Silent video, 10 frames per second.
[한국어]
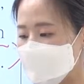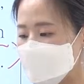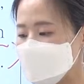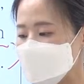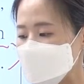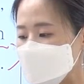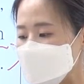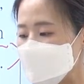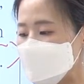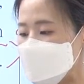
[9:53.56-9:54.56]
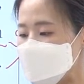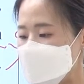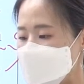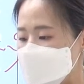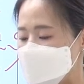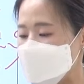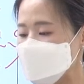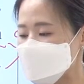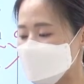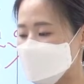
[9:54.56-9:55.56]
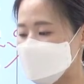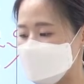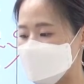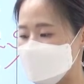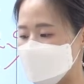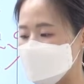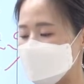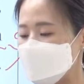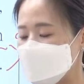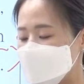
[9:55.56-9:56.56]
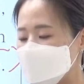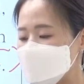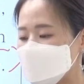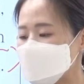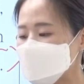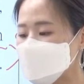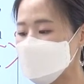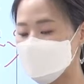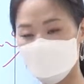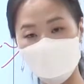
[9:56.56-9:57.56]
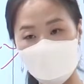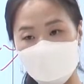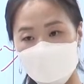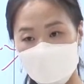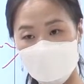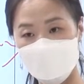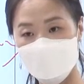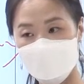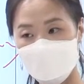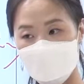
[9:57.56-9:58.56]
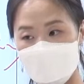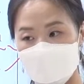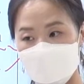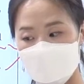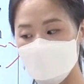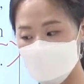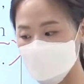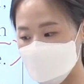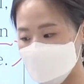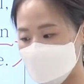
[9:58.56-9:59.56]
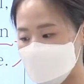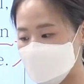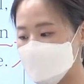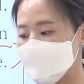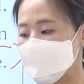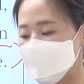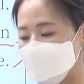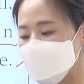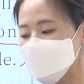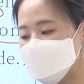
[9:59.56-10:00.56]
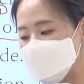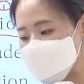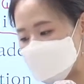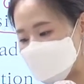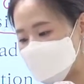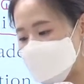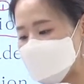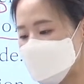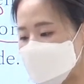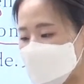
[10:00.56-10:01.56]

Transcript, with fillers: 그러니까 앞에 based on 이라면은 이 결정은 토대를 두고 있는 거예요. 괜찮아요? 음. 그래서 final decision, 최종